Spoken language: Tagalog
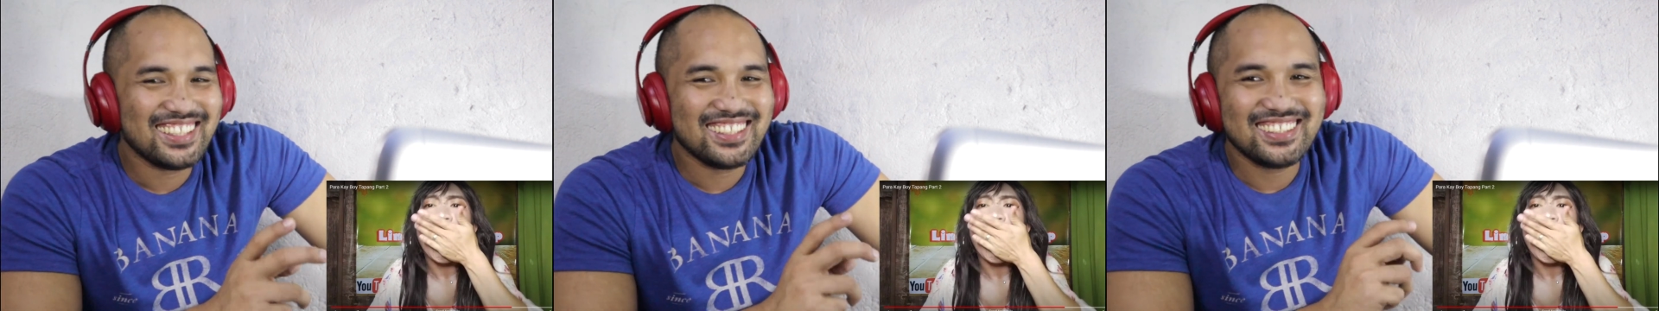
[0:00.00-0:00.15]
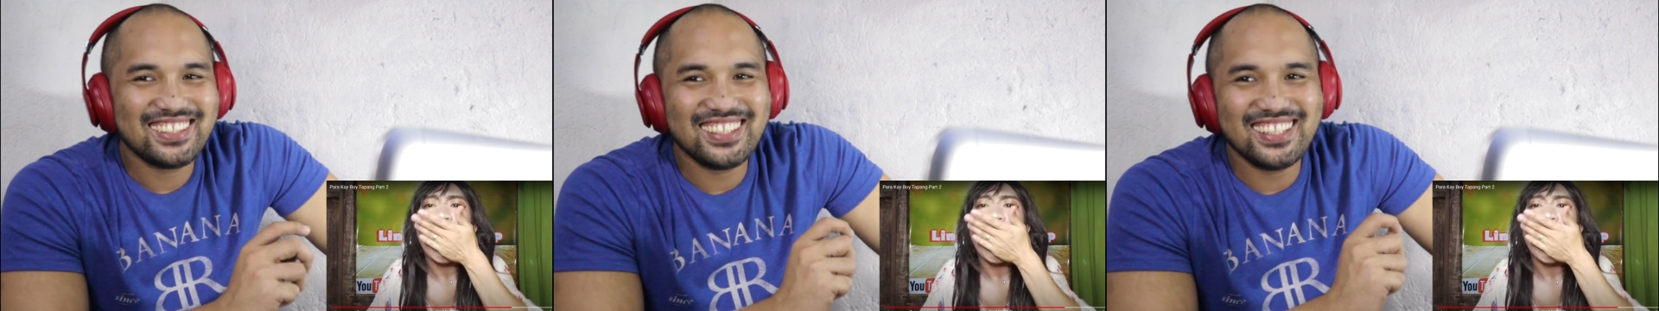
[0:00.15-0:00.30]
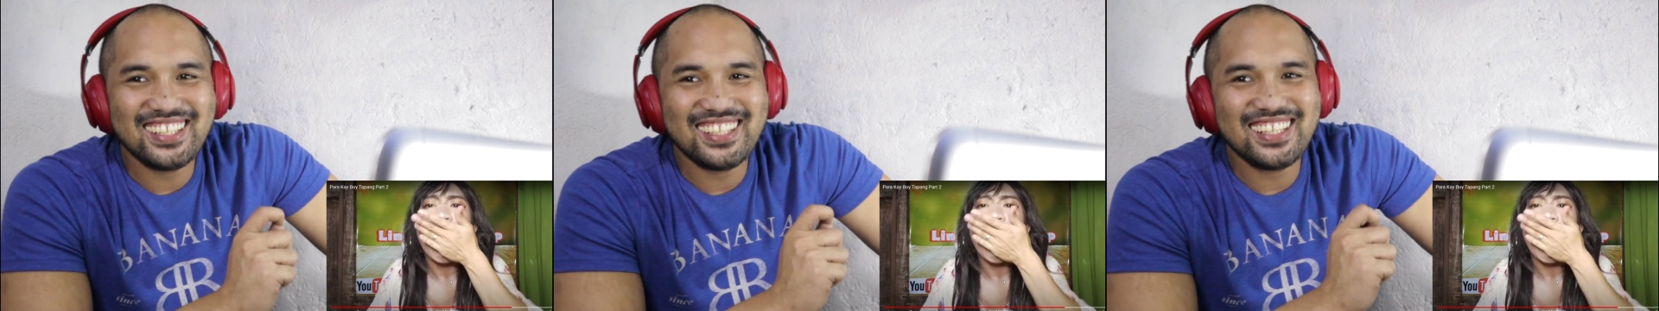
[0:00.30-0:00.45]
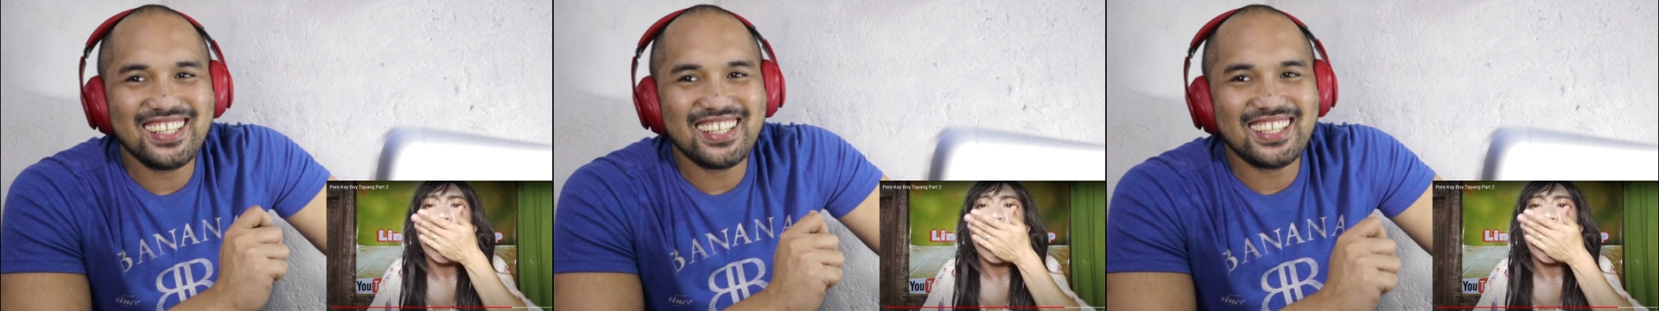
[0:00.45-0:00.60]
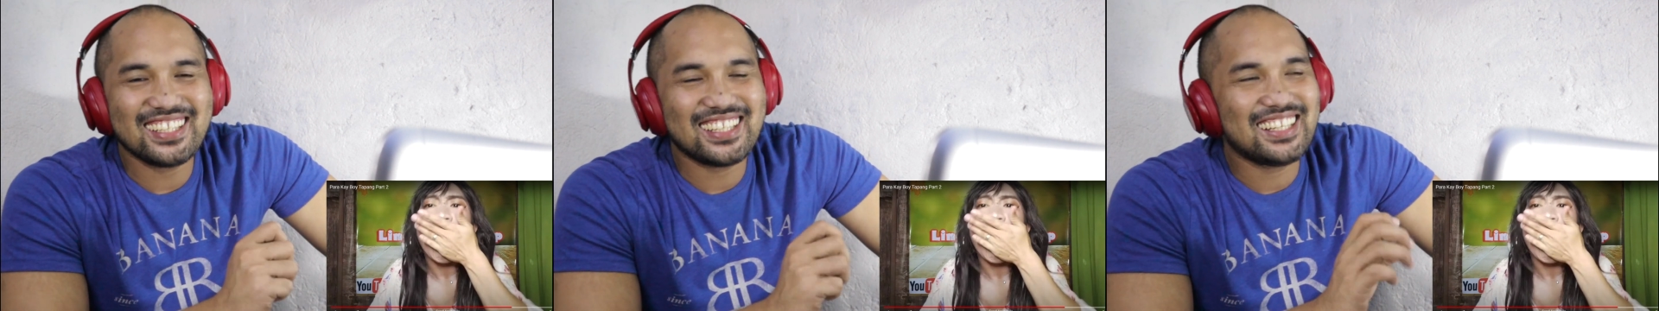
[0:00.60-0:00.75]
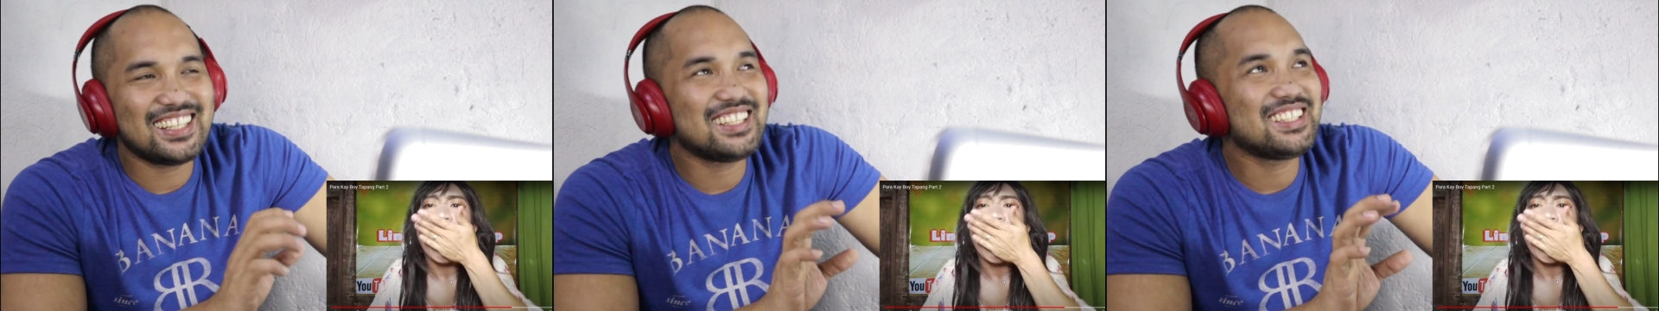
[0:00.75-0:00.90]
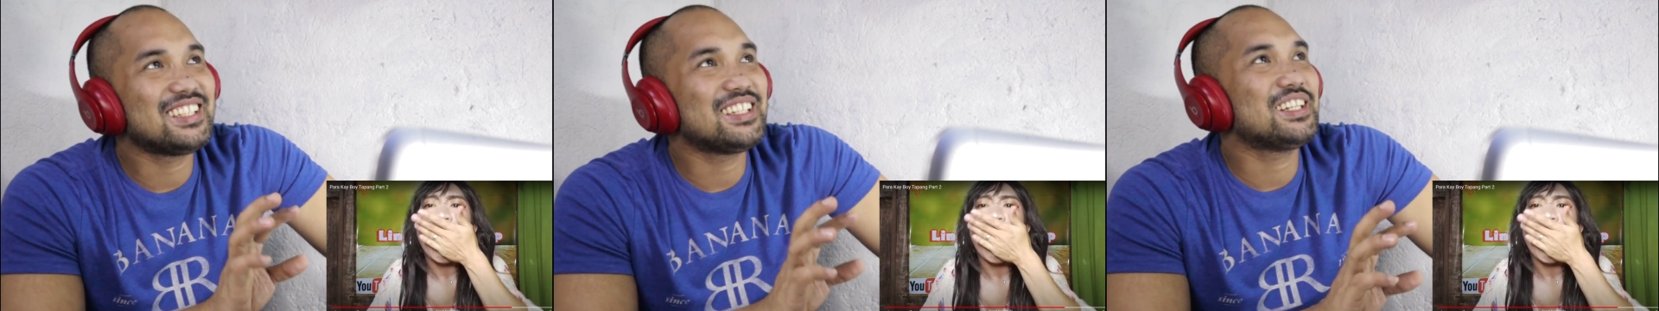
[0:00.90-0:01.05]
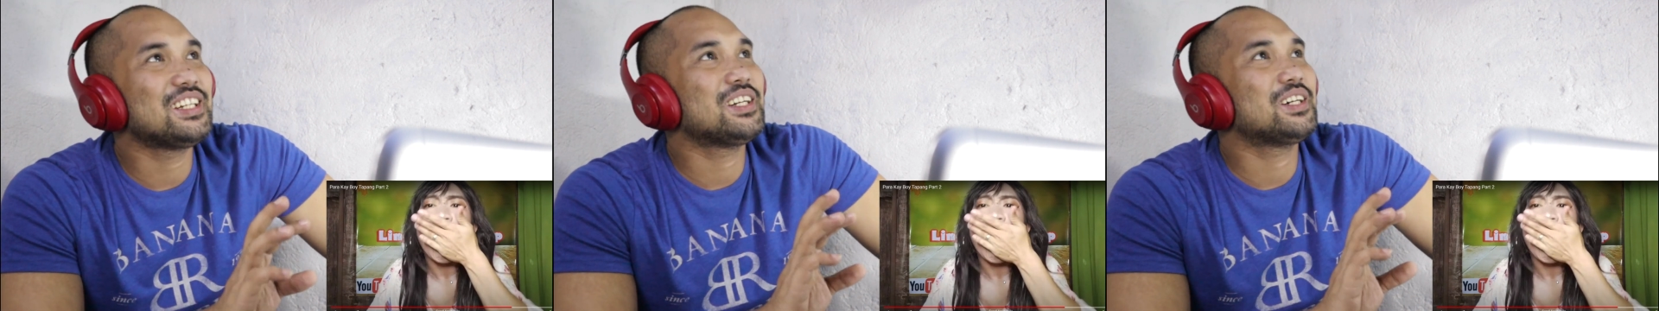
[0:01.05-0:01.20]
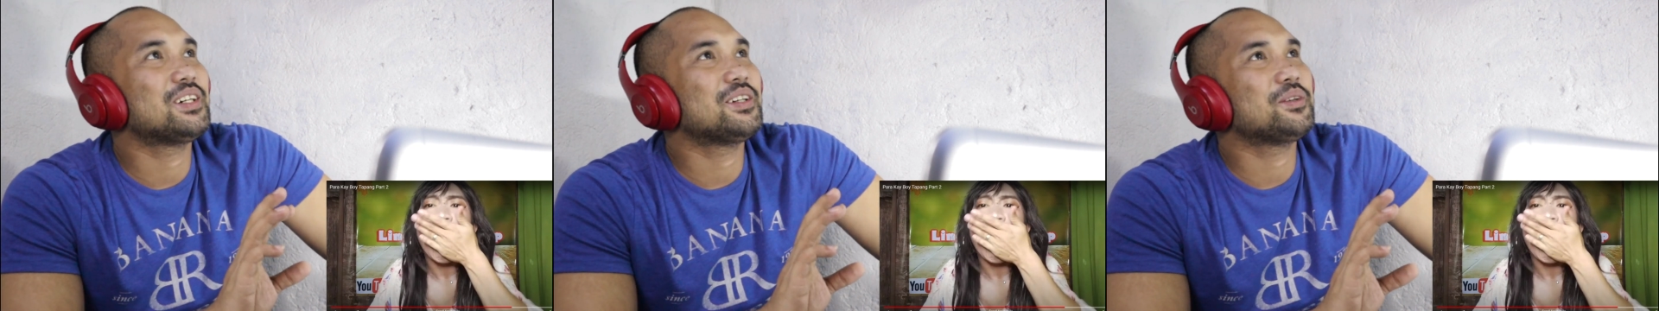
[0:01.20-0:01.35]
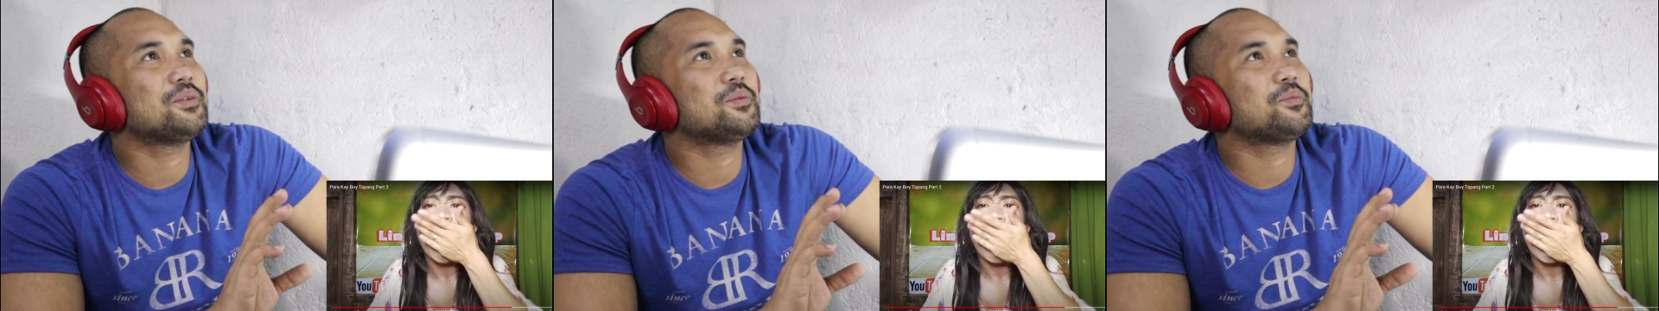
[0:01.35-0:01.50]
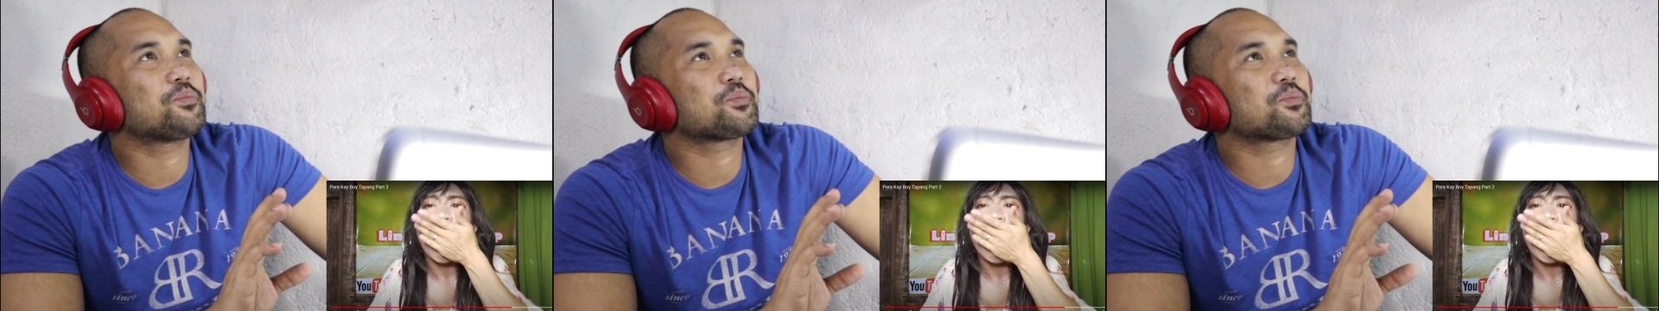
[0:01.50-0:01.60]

Si Lingling, ang galing niya lang.